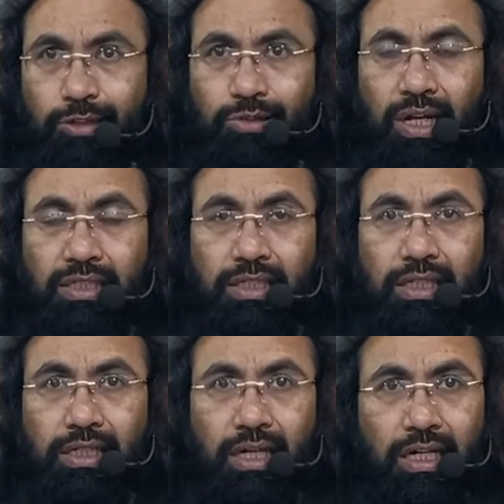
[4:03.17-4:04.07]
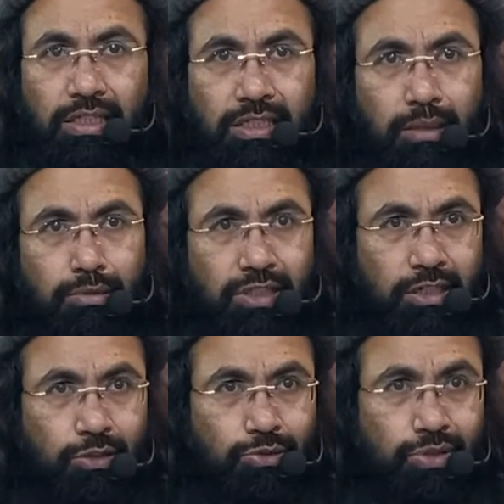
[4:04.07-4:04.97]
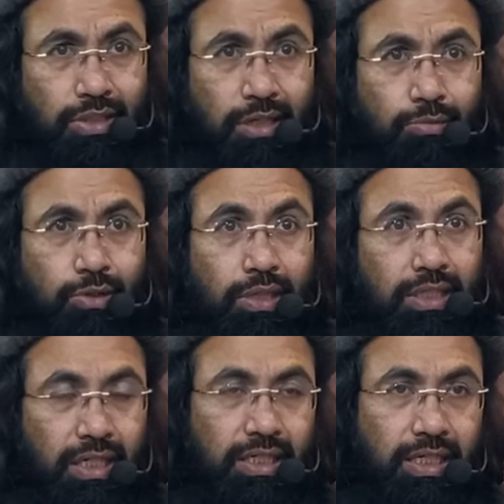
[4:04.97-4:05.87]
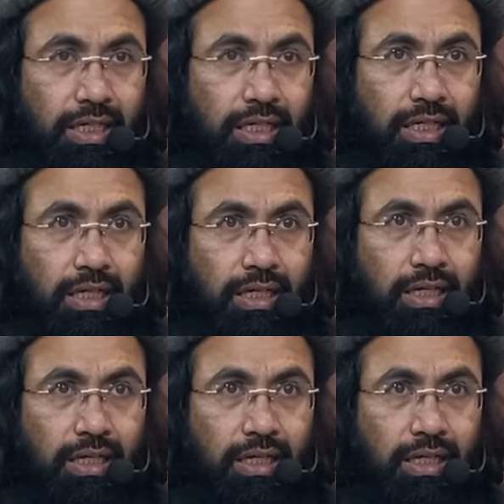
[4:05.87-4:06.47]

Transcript: चनाचे इनका सब जंगजू जो थे वो कत्ल किए गए